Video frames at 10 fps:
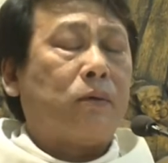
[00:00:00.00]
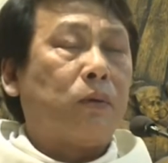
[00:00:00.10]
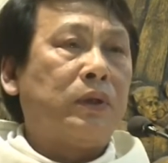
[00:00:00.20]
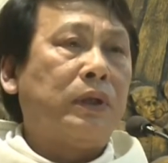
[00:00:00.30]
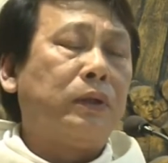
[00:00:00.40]

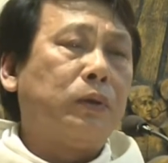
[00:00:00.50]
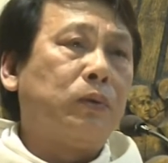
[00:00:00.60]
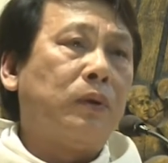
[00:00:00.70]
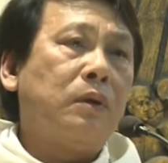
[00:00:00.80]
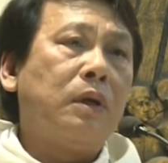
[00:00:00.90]
của thiên
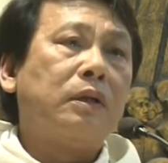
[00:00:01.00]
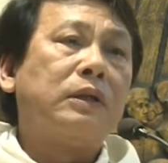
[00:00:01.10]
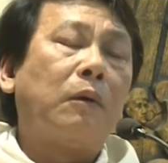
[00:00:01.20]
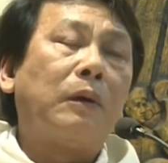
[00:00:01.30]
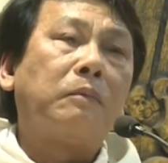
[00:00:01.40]
chúa
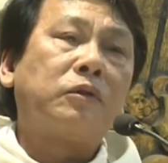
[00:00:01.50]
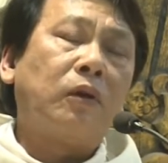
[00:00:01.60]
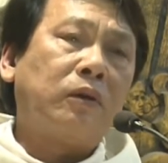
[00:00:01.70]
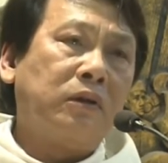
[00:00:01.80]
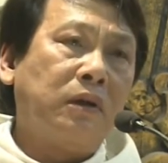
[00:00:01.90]
giàu lòng
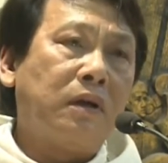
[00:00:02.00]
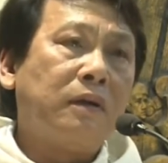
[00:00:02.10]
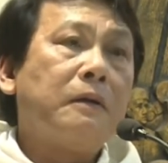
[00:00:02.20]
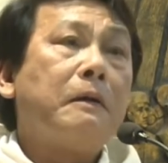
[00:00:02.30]
xót thương